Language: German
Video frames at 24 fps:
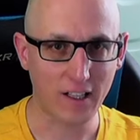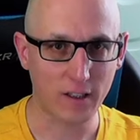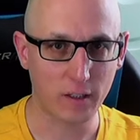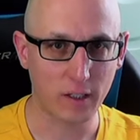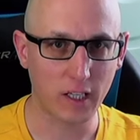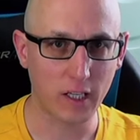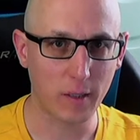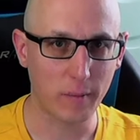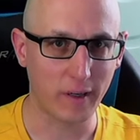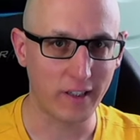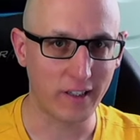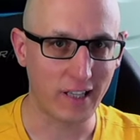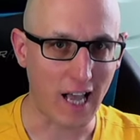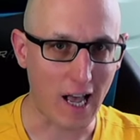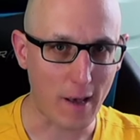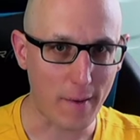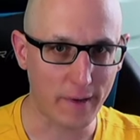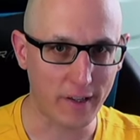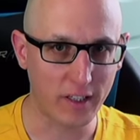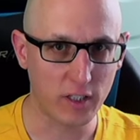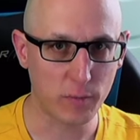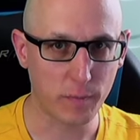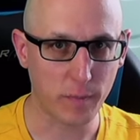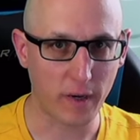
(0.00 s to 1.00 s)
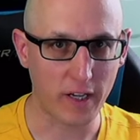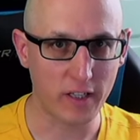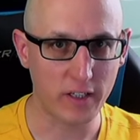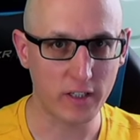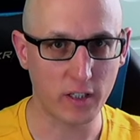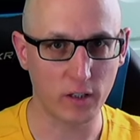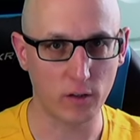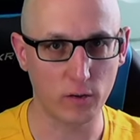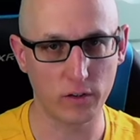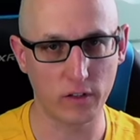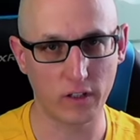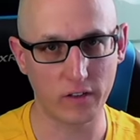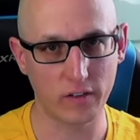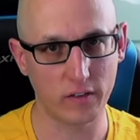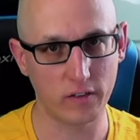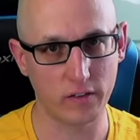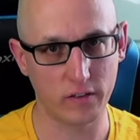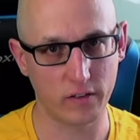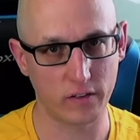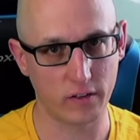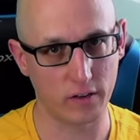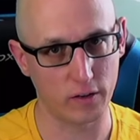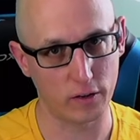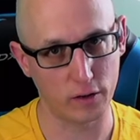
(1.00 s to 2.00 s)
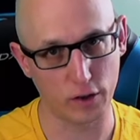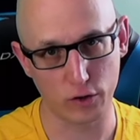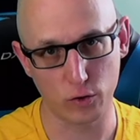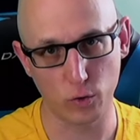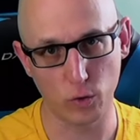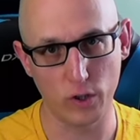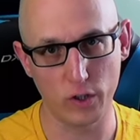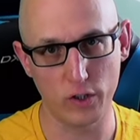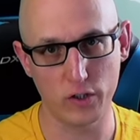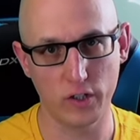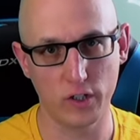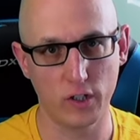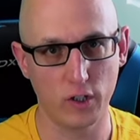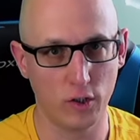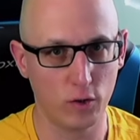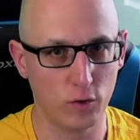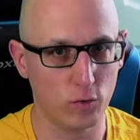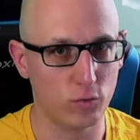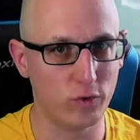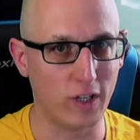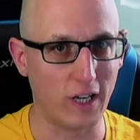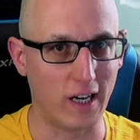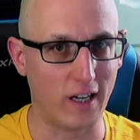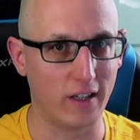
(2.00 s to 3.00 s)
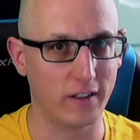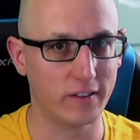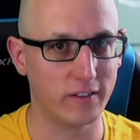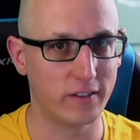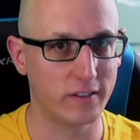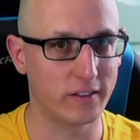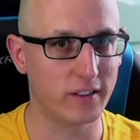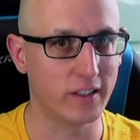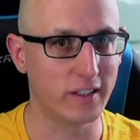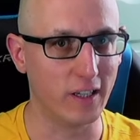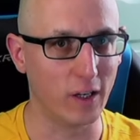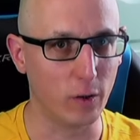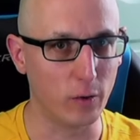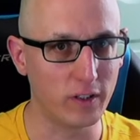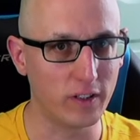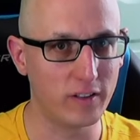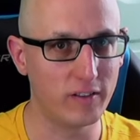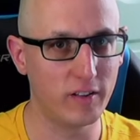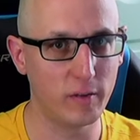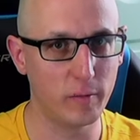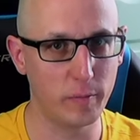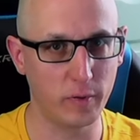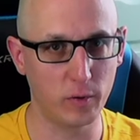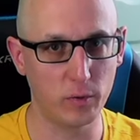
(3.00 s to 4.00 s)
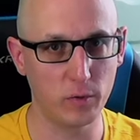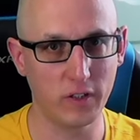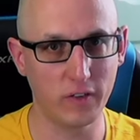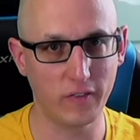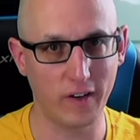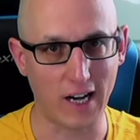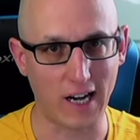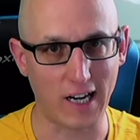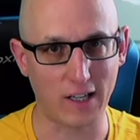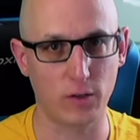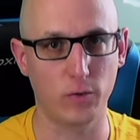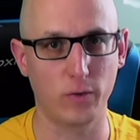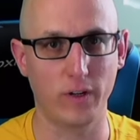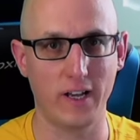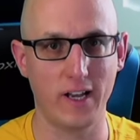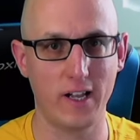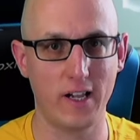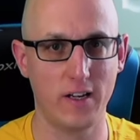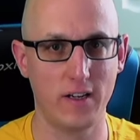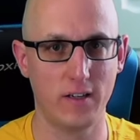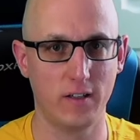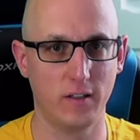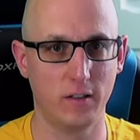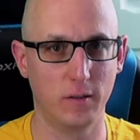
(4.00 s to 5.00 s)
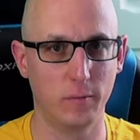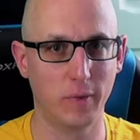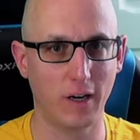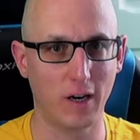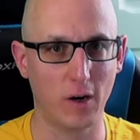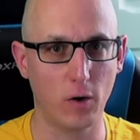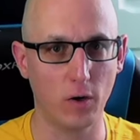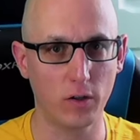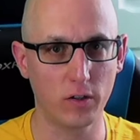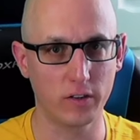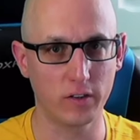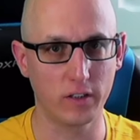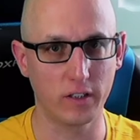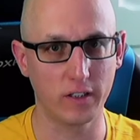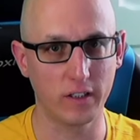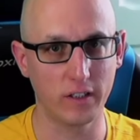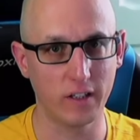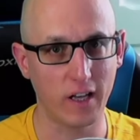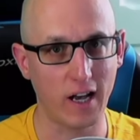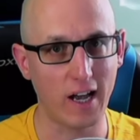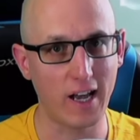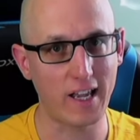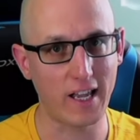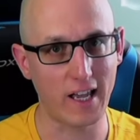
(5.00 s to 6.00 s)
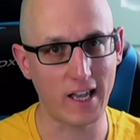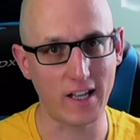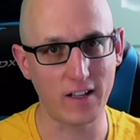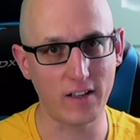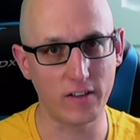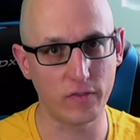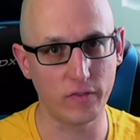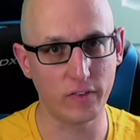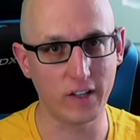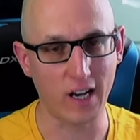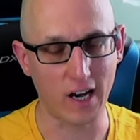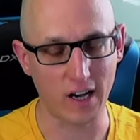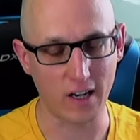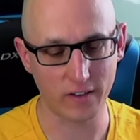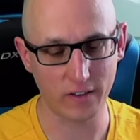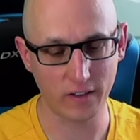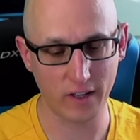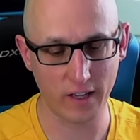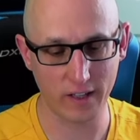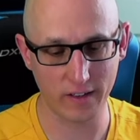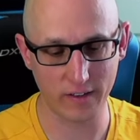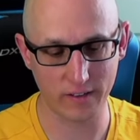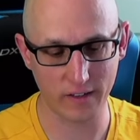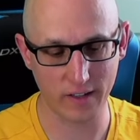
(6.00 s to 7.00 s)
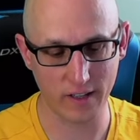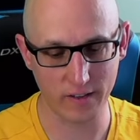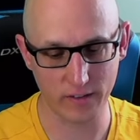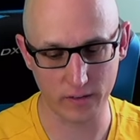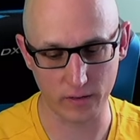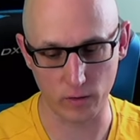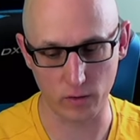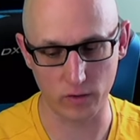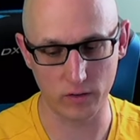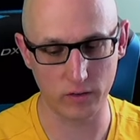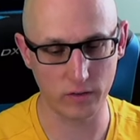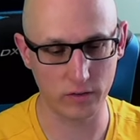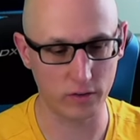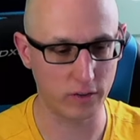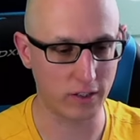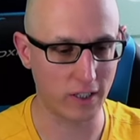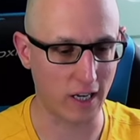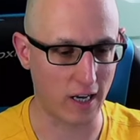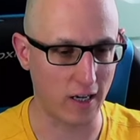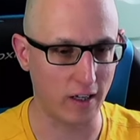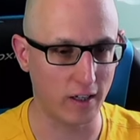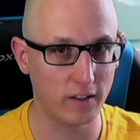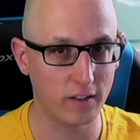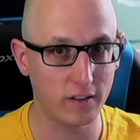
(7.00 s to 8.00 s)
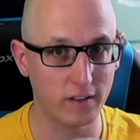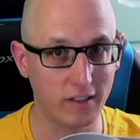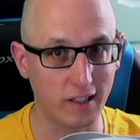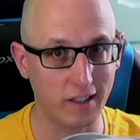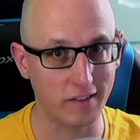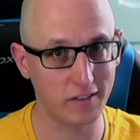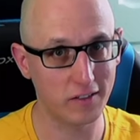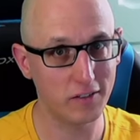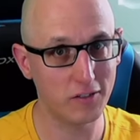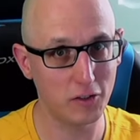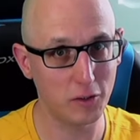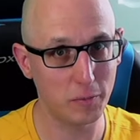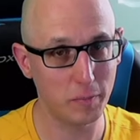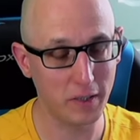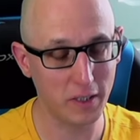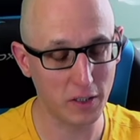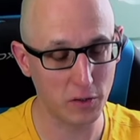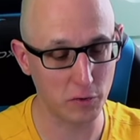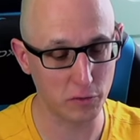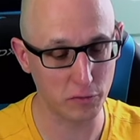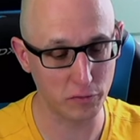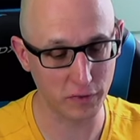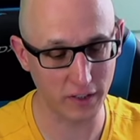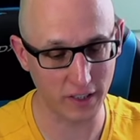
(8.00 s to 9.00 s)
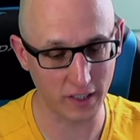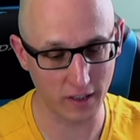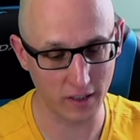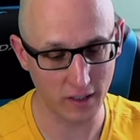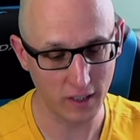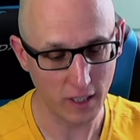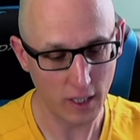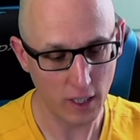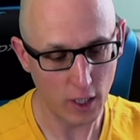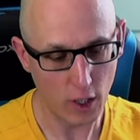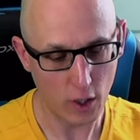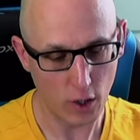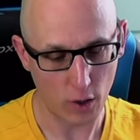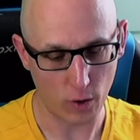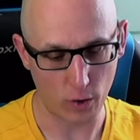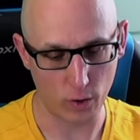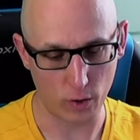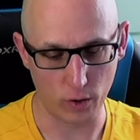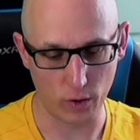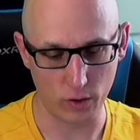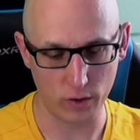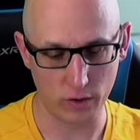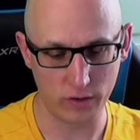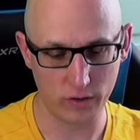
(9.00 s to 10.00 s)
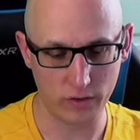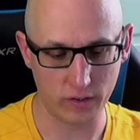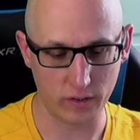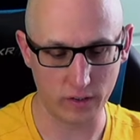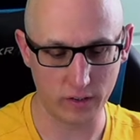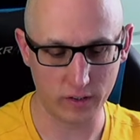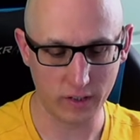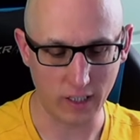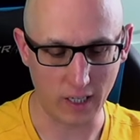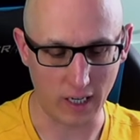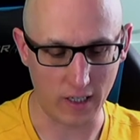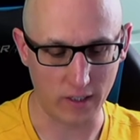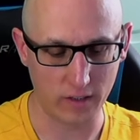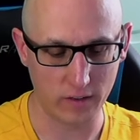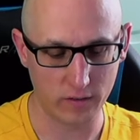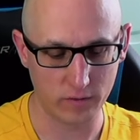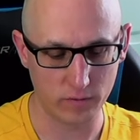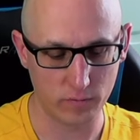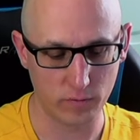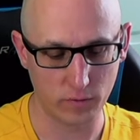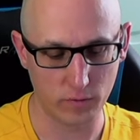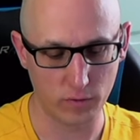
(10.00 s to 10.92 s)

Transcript: 8 GB Arbeitsspeicher und das ist äh, natürlich ja, genau die CPU, die wir aktuell äh, brauchen in High-End VR Headsets und ja, das ist die Pico 4 und äh, ja,